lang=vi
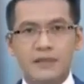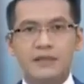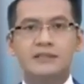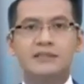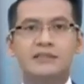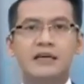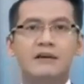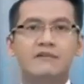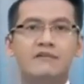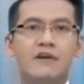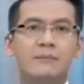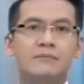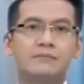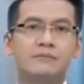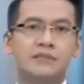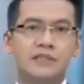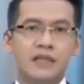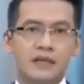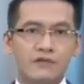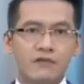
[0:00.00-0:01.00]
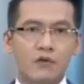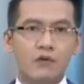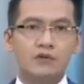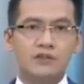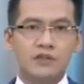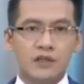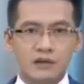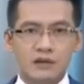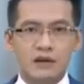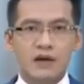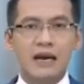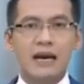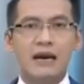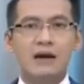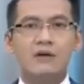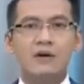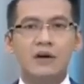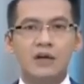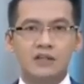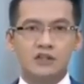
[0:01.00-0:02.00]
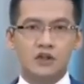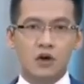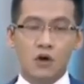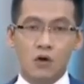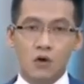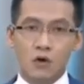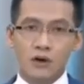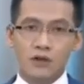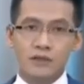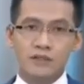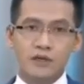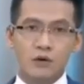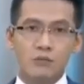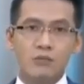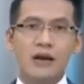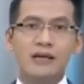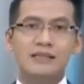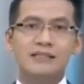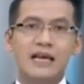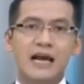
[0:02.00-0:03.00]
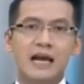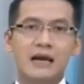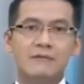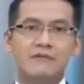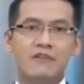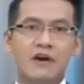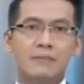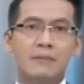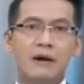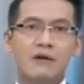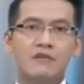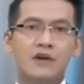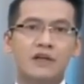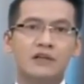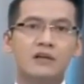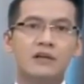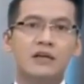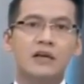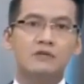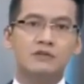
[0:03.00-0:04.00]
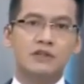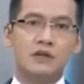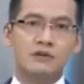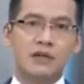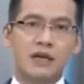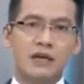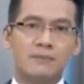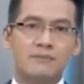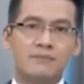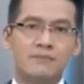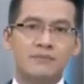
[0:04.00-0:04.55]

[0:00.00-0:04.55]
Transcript: sản phẩm, dịch vụ chất lượng cao do Hội chống hàng giả và Bảo vệ thương hiệu trao tặng,